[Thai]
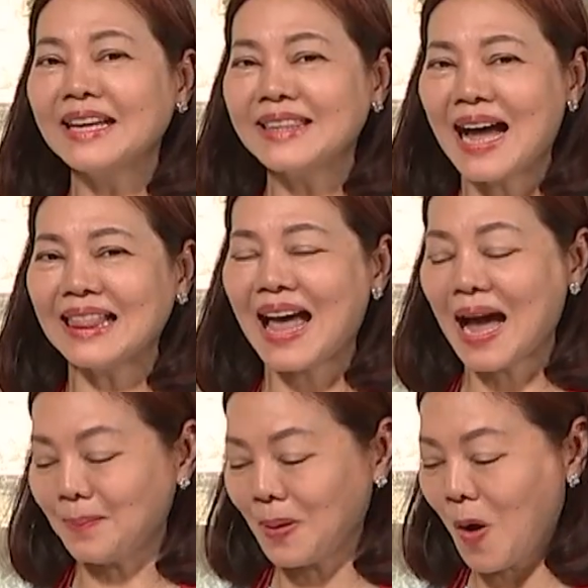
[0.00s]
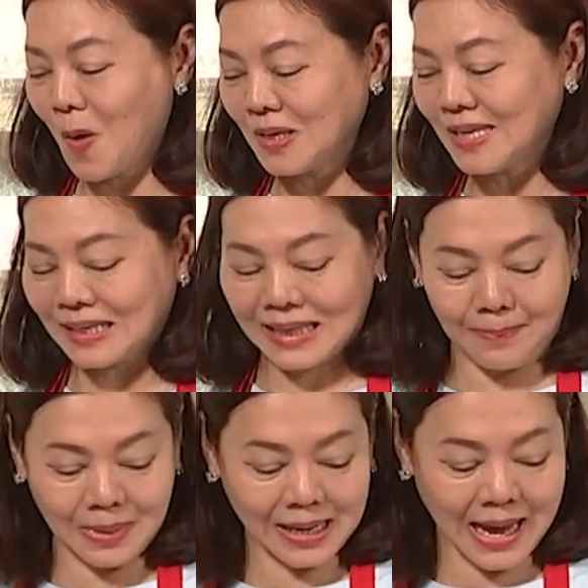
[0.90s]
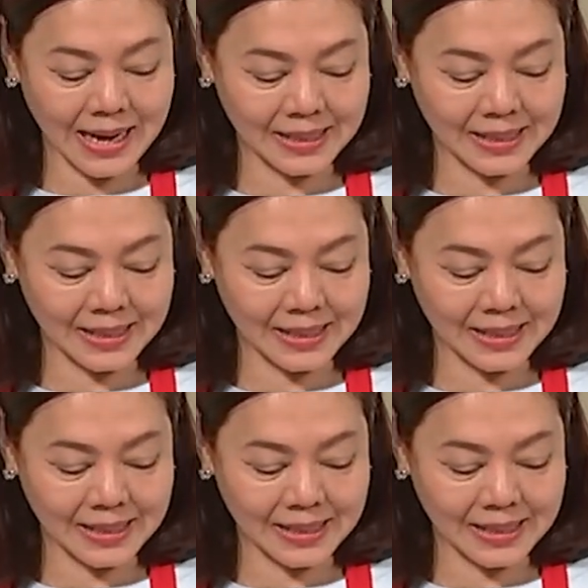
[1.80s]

ด้านล่างพร้อมที่จะกลับแล้วค่ะ